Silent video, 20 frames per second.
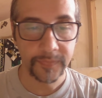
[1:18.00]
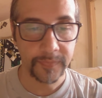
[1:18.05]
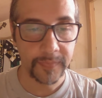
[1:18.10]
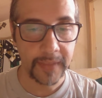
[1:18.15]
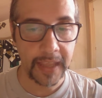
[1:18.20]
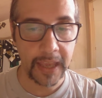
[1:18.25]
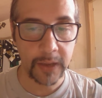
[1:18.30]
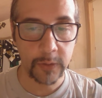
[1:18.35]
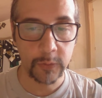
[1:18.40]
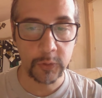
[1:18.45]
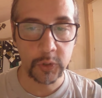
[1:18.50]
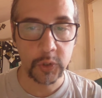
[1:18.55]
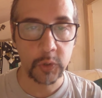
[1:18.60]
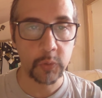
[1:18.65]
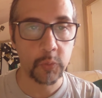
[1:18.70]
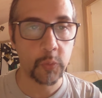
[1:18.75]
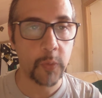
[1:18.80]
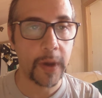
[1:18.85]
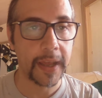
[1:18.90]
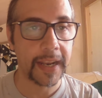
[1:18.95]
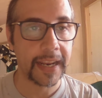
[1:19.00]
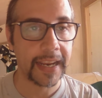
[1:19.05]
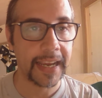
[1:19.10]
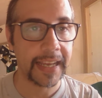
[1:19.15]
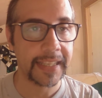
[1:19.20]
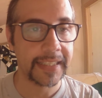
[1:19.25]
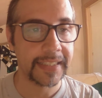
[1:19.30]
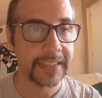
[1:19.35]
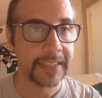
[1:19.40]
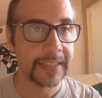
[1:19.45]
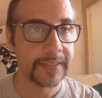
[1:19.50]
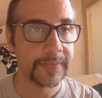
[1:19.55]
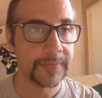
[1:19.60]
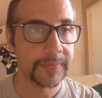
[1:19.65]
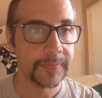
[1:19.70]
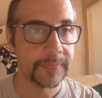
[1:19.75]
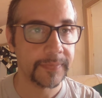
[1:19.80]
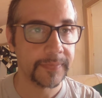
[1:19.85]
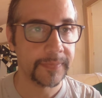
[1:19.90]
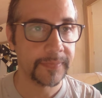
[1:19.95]
eccoci qua ragazzi.
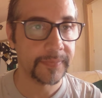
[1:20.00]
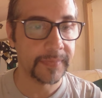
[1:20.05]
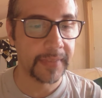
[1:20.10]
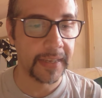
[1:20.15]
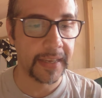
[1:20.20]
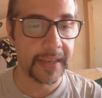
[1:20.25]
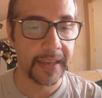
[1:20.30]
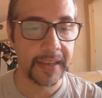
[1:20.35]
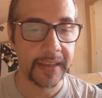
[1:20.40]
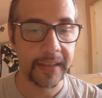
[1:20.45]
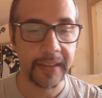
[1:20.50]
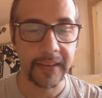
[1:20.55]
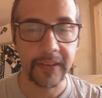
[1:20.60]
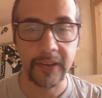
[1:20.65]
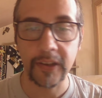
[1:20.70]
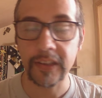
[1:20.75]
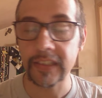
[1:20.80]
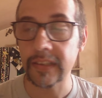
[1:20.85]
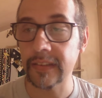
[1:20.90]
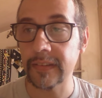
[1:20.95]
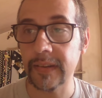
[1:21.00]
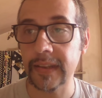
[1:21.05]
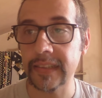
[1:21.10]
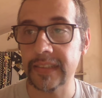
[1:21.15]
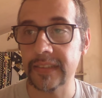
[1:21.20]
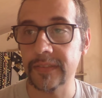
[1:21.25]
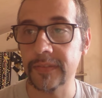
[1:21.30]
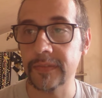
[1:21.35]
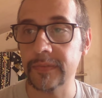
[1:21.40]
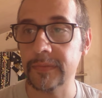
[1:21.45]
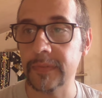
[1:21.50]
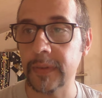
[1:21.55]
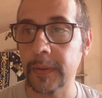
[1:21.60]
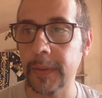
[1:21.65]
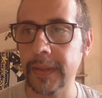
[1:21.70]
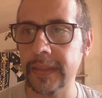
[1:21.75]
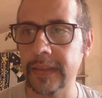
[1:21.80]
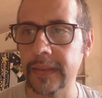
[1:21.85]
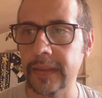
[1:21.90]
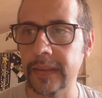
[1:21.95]
È eh, una cosa veramente...
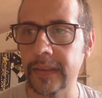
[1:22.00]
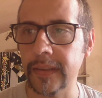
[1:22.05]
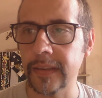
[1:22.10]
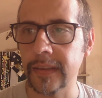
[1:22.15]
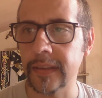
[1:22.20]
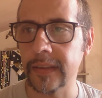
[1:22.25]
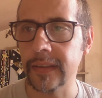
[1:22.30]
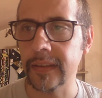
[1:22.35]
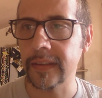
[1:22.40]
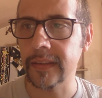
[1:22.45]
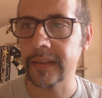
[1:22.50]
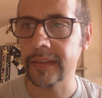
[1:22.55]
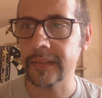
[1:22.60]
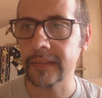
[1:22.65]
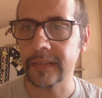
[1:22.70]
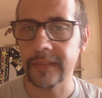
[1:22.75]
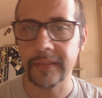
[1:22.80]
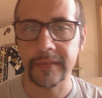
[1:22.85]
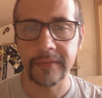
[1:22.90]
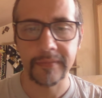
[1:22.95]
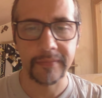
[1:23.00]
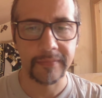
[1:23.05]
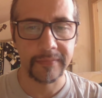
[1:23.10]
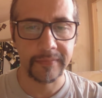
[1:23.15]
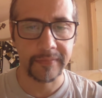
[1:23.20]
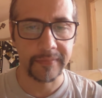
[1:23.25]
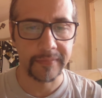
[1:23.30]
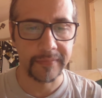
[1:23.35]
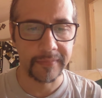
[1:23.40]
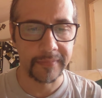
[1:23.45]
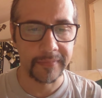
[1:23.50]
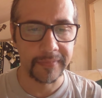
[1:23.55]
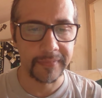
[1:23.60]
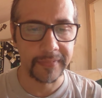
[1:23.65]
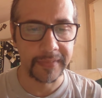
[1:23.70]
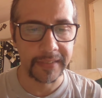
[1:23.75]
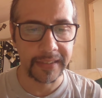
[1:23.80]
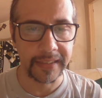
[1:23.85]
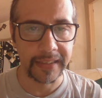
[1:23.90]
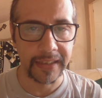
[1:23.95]
veramente eh,
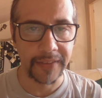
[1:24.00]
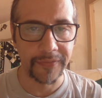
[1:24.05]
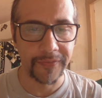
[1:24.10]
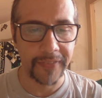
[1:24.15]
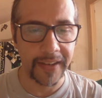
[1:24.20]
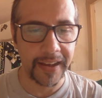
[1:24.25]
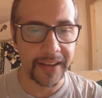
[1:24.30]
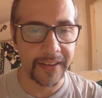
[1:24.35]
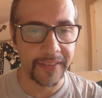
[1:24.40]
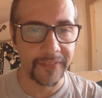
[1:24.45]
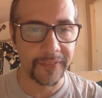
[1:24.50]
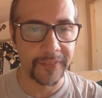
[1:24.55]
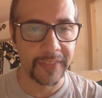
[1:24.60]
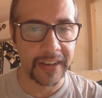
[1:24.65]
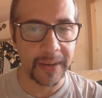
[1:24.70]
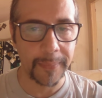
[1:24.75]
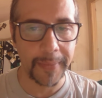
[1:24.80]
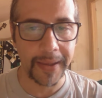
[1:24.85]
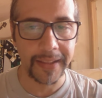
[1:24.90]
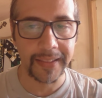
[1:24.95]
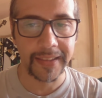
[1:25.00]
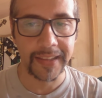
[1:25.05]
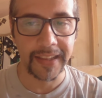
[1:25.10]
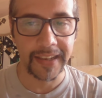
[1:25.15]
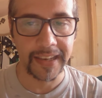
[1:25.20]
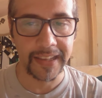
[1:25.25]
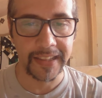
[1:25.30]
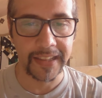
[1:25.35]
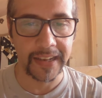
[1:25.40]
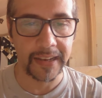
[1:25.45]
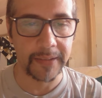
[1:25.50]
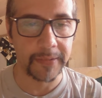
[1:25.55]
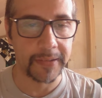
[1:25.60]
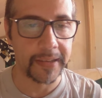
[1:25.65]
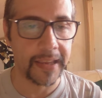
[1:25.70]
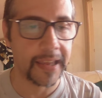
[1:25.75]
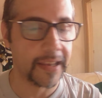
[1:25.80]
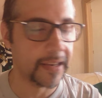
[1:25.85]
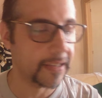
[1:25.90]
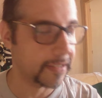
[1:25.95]
e fa veramente ridere.
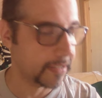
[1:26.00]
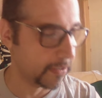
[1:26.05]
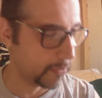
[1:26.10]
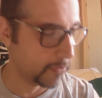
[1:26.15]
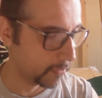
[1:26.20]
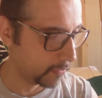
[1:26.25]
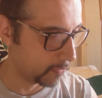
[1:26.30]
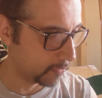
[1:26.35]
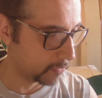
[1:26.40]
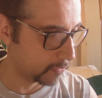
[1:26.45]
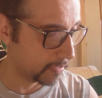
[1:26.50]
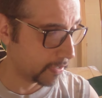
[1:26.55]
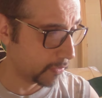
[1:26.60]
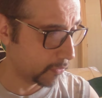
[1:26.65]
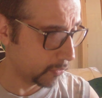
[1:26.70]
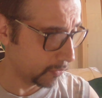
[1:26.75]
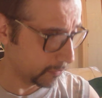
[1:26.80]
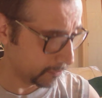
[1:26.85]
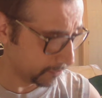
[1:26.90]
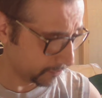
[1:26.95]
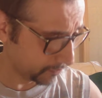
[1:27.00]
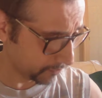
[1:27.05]
Ieri stavo, stavo